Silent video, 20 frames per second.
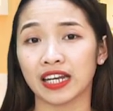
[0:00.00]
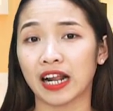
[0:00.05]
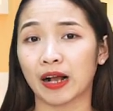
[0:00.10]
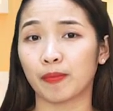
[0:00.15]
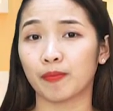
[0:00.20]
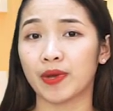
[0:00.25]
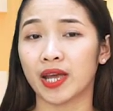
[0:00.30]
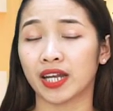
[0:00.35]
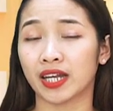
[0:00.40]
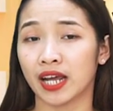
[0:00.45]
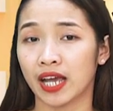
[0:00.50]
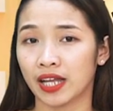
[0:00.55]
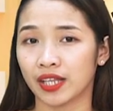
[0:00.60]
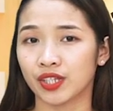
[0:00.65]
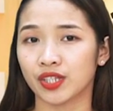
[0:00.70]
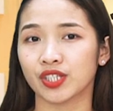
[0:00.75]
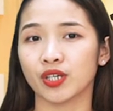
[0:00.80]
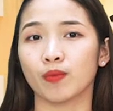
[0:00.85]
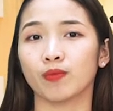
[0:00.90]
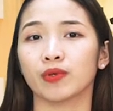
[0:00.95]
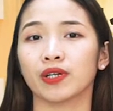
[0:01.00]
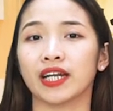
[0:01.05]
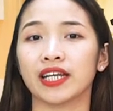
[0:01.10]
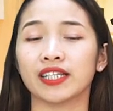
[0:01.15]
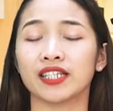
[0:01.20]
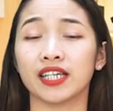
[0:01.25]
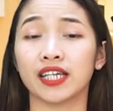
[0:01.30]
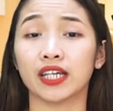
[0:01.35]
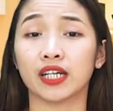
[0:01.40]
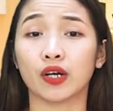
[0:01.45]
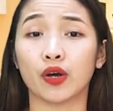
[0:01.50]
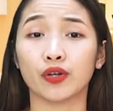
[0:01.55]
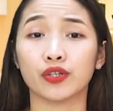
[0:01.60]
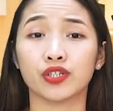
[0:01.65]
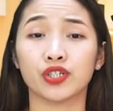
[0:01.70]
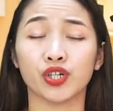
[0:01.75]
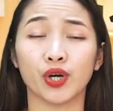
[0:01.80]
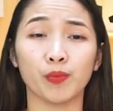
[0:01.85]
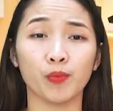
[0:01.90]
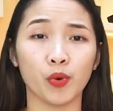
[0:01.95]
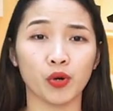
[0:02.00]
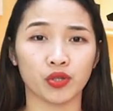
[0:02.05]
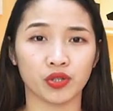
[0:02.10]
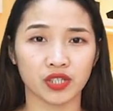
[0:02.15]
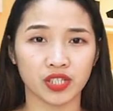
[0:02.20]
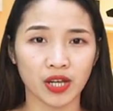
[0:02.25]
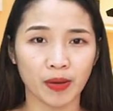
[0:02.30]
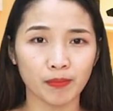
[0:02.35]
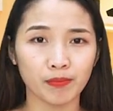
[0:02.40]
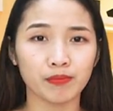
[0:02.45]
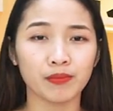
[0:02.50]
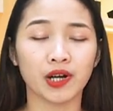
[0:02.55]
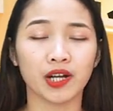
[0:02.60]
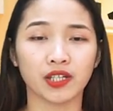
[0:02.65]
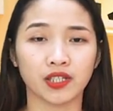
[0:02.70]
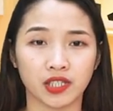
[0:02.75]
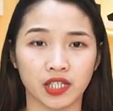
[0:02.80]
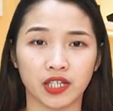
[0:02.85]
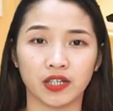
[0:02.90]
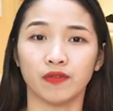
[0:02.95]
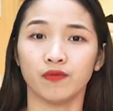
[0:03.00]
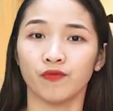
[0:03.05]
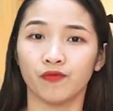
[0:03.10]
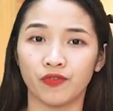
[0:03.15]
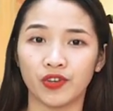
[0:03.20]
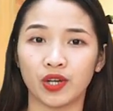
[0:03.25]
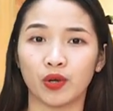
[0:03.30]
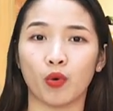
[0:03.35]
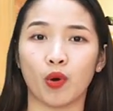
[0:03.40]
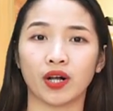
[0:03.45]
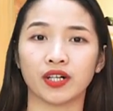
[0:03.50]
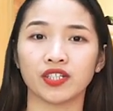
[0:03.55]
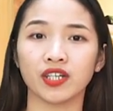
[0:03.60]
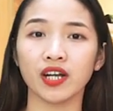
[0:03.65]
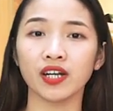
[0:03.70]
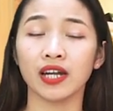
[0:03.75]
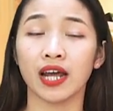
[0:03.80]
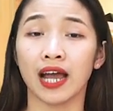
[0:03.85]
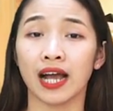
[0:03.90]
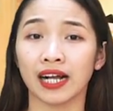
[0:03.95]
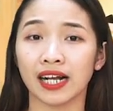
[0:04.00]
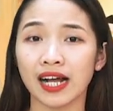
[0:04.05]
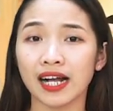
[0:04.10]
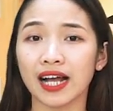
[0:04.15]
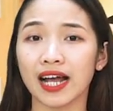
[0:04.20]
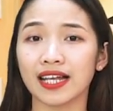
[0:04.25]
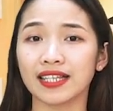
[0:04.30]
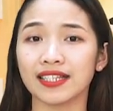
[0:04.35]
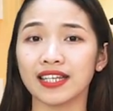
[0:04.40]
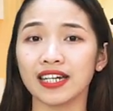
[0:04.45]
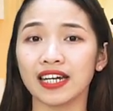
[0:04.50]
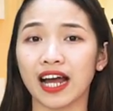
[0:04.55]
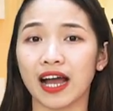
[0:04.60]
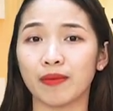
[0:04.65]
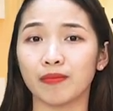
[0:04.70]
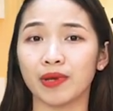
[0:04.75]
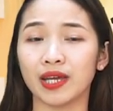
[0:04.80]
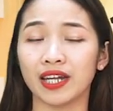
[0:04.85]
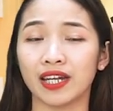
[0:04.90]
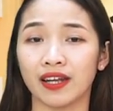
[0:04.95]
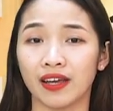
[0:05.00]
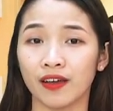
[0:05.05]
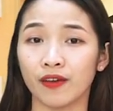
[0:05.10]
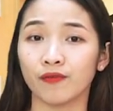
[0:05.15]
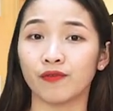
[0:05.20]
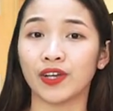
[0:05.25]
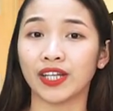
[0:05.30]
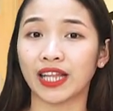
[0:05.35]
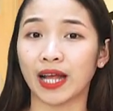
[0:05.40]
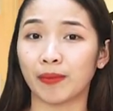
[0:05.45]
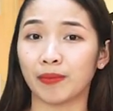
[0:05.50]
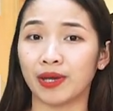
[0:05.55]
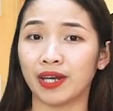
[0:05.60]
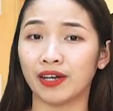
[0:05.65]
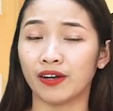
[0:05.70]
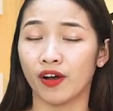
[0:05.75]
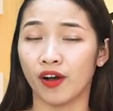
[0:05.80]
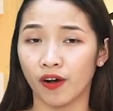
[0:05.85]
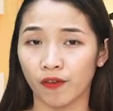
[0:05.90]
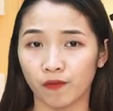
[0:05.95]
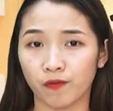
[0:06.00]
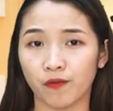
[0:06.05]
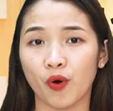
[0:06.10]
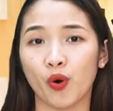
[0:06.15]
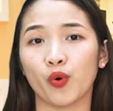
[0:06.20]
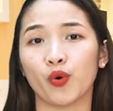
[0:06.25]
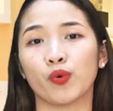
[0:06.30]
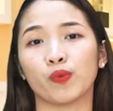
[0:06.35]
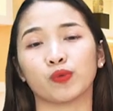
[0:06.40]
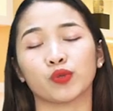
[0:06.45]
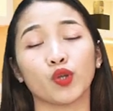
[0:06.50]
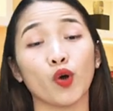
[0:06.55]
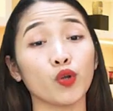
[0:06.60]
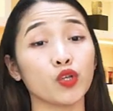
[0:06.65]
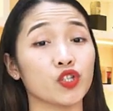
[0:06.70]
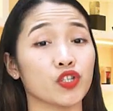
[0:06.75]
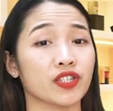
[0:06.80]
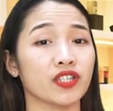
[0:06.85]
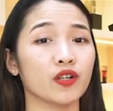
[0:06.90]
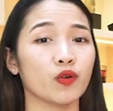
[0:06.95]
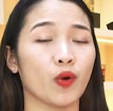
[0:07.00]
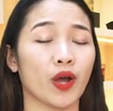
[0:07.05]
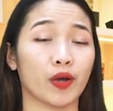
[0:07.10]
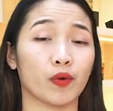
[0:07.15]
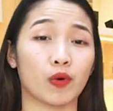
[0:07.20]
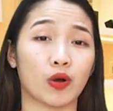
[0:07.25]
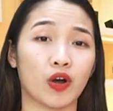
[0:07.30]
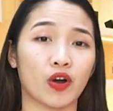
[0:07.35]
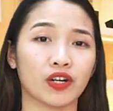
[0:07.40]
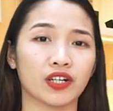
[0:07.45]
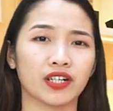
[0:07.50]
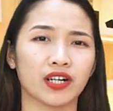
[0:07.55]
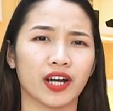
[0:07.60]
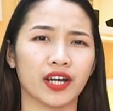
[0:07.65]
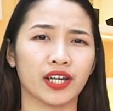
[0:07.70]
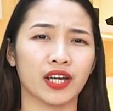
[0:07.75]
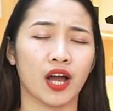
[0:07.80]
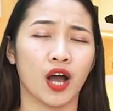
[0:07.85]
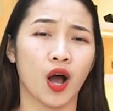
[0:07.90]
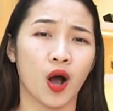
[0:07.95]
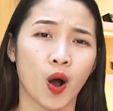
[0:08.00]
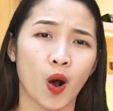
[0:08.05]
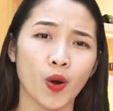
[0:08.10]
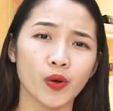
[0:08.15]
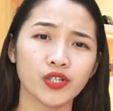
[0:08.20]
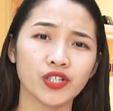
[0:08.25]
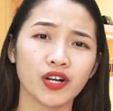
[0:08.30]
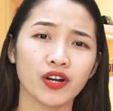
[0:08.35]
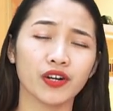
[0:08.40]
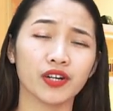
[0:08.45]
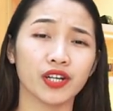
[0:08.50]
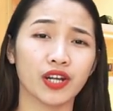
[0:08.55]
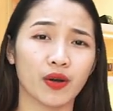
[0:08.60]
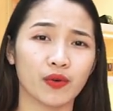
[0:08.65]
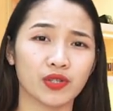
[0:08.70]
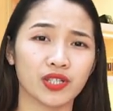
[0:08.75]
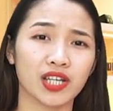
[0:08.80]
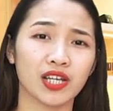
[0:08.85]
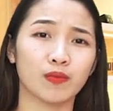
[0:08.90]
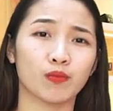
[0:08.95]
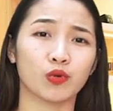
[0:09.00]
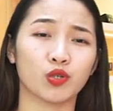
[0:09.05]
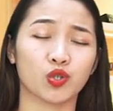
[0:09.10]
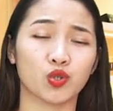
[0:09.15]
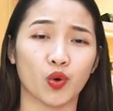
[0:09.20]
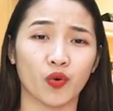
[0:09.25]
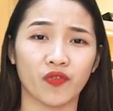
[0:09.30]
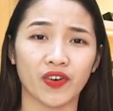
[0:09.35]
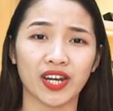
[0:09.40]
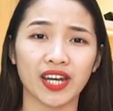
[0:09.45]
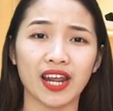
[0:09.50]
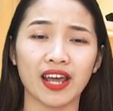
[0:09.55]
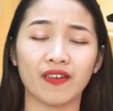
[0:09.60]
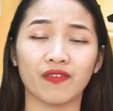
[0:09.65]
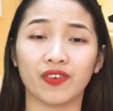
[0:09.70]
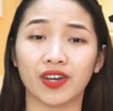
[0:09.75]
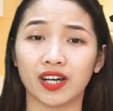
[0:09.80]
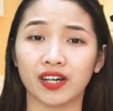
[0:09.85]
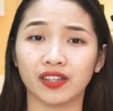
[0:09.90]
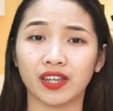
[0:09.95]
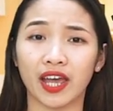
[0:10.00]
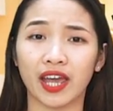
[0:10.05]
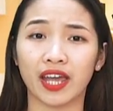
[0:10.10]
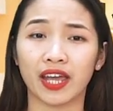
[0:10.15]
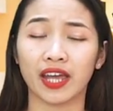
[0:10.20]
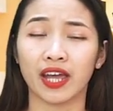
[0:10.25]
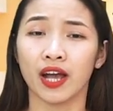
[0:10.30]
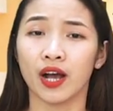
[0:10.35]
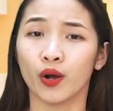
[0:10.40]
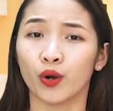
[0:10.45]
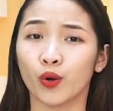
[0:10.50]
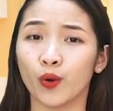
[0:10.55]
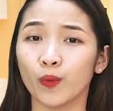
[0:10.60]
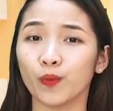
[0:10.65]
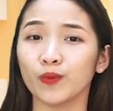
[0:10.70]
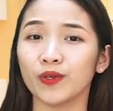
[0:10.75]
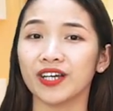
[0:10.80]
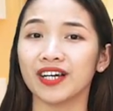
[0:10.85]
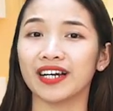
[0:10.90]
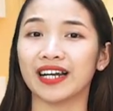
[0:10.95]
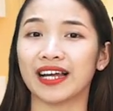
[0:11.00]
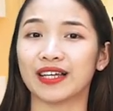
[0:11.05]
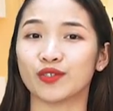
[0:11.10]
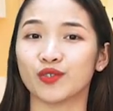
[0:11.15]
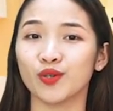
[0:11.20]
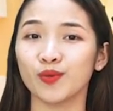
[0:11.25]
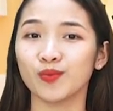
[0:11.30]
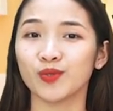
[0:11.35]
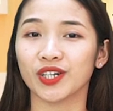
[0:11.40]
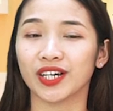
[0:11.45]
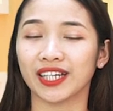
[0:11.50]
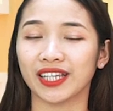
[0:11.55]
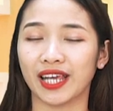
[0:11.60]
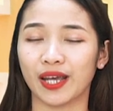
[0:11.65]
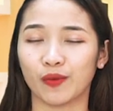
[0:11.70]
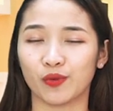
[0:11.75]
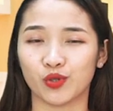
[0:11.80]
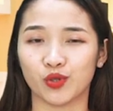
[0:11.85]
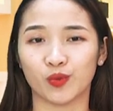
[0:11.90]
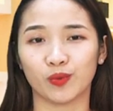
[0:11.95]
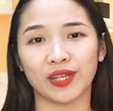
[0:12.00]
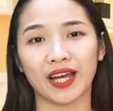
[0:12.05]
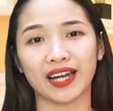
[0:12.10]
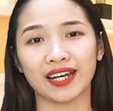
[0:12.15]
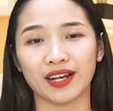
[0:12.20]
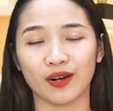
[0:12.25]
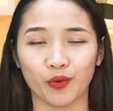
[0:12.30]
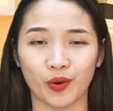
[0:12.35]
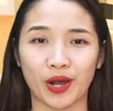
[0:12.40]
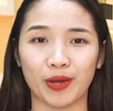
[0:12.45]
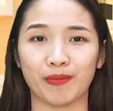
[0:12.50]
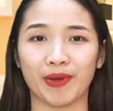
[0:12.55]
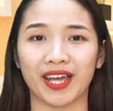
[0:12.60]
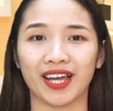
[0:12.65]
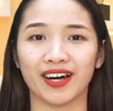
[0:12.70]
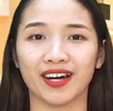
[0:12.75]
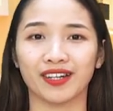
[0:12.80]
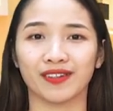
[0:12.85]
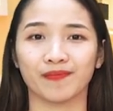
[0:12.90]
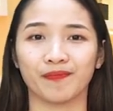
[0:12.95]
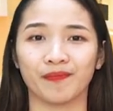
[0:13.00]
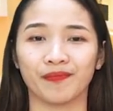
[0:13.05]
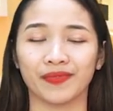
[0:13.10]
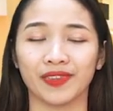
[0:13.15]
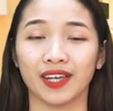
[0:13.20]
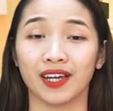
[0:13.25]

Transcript: Đặc biệt, trong linh chi còn chứa một trăm mười chín vi khoáng chất, các axit amin, vitamin vô cùng tốt cho sức khỏe của con người, hỗ trợ điều trị một số vấn đề về cơ thể cũng như là giúp cho cơ thể của chúng ta được khỏe mạnh hơn.